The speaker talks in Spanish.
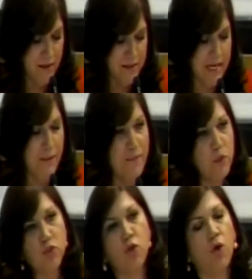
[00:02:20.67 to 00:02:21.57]

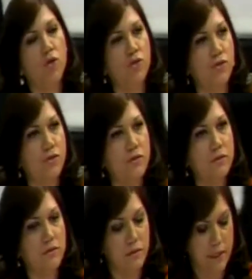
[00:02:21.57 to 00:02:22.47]
Sabemos todos
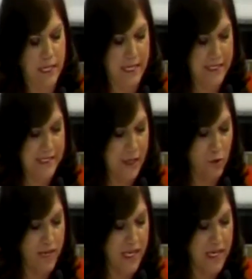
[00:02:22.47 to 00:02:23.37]
que el
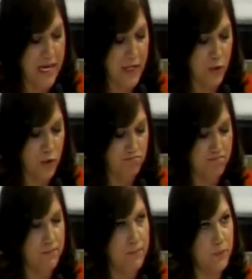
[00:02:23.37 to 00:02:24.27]
Estado mexicano
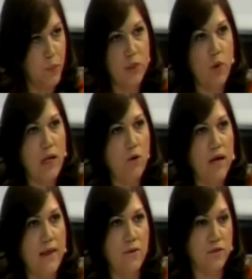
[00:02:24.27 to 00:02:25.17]
pues no ha
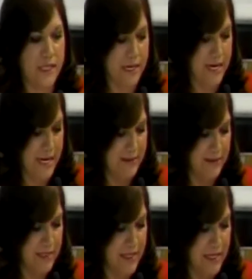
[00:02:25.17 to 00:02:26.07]
logrado ser
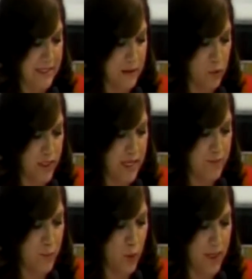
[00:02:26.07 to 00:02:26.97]
garante de la
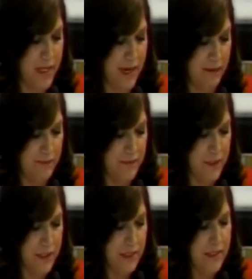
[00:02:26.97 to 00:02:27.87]
seguridad pública,
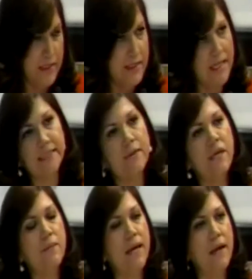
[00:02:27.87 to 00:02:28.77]
que se
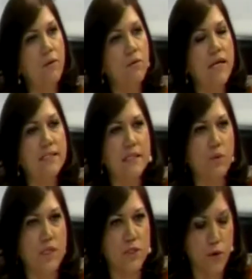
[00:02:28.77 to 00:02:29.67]
vive una
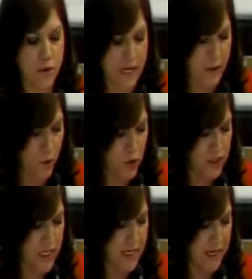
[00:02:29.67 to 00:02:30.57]
situación
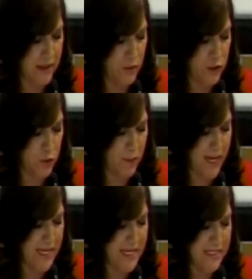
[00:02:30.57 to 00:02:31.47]
caótica en nuestro
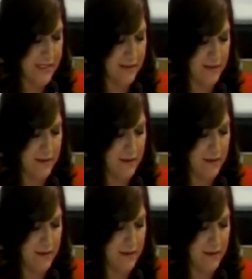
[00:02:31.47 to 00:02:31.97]
país